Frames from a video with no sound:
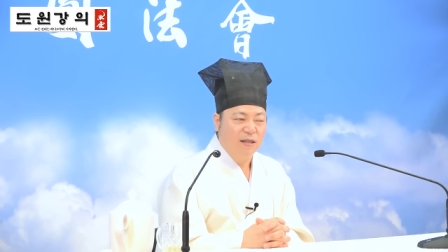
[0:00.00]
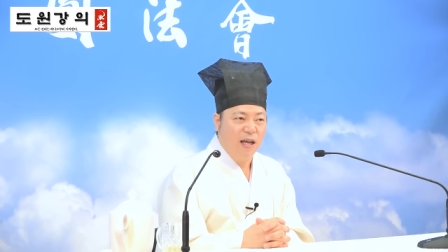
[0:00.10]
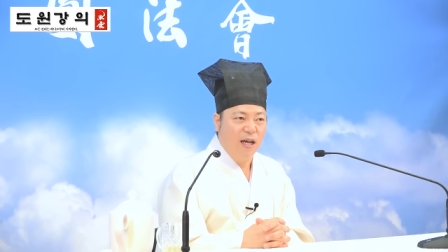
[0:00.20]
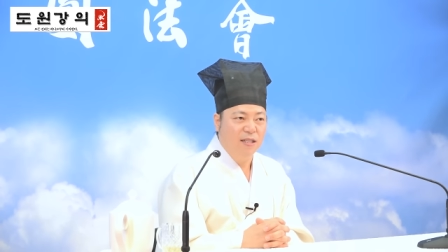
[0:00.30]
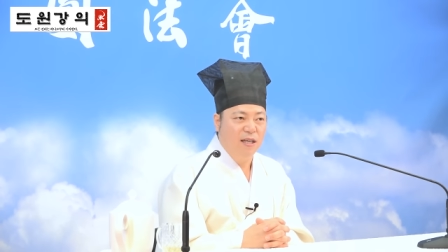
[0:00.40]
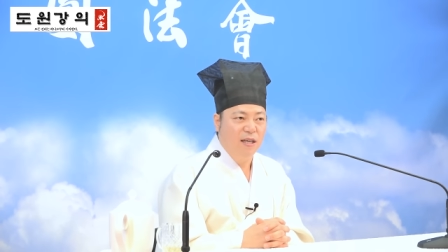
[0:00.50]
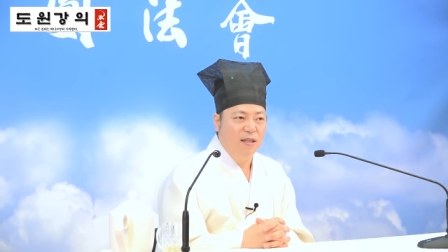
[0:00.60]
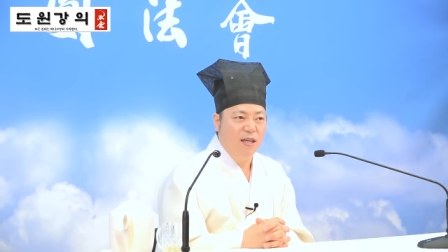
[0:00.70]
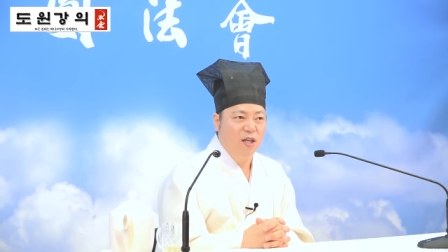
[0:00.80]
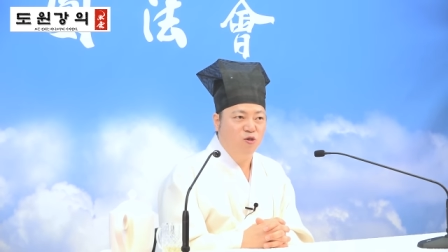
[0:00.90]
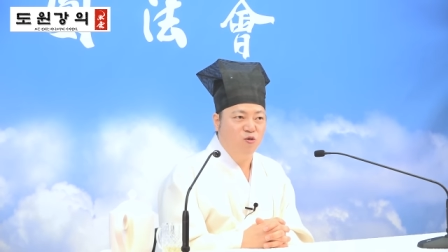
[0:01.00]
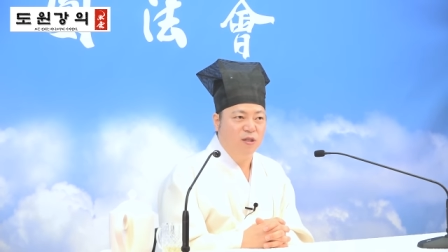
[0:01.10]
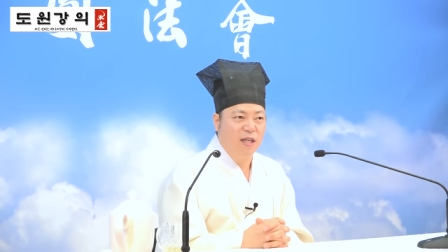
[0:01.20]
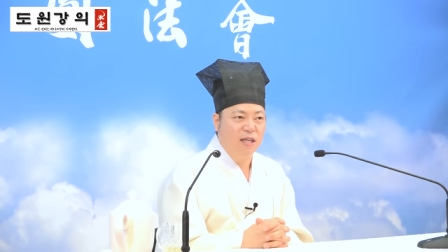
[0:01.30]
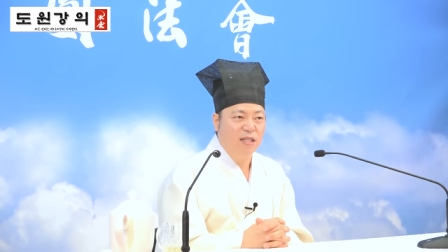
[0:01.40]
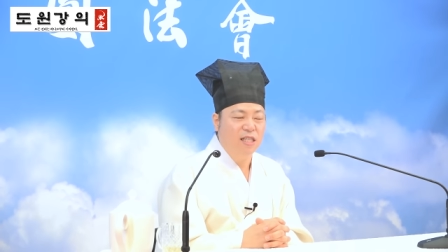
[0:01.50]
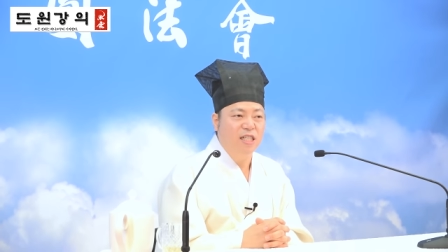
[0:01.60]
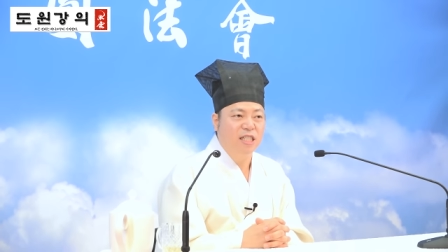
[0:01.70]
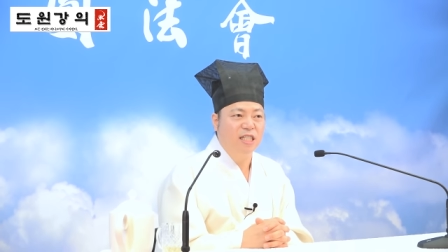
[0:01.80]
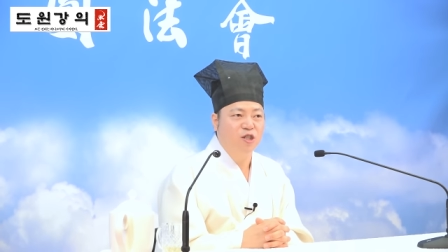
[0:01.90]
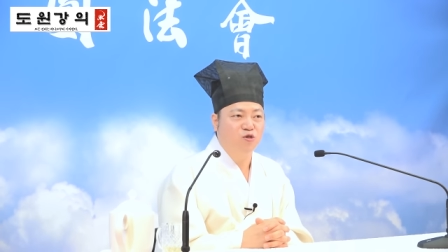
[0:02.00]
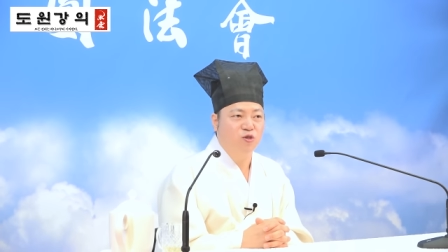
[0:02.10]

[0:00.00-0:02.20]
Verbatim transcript: 다세대 주택 1층